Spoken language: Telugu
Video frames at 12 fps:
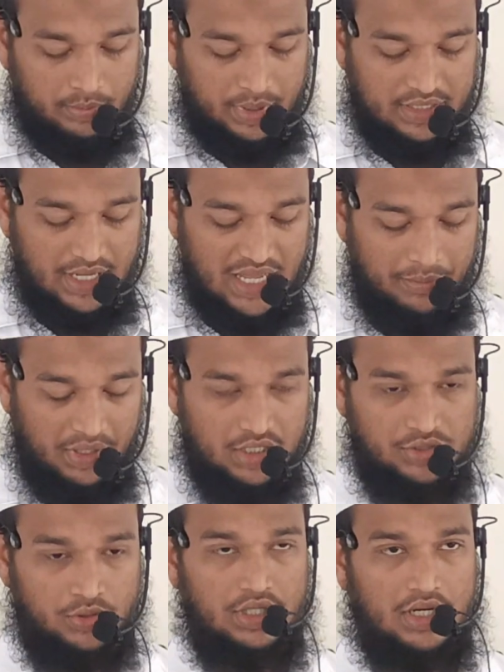ప్రియ
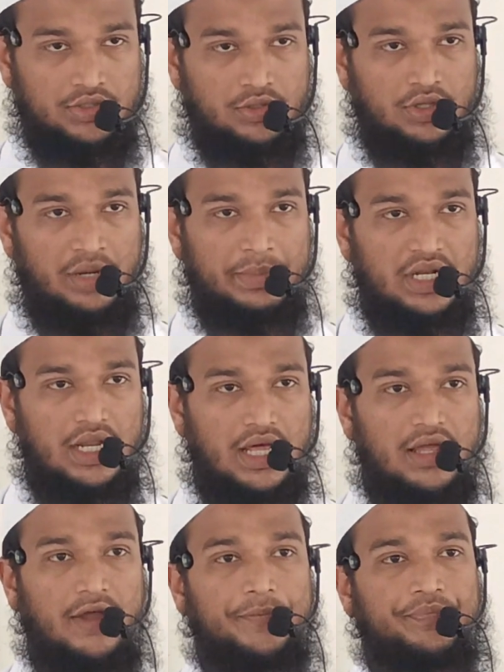ధార్మిక సోదర
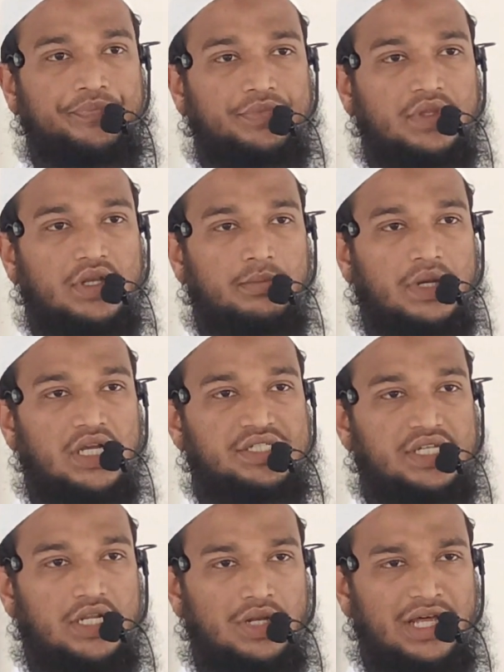సోదరిమన్లారా
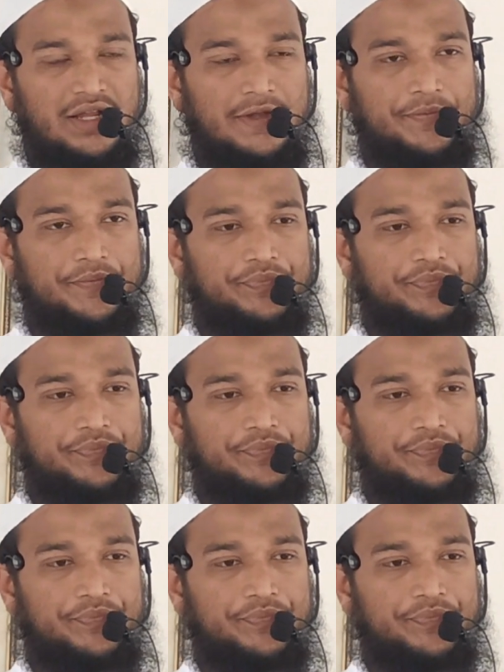మహాశ్రేయులారా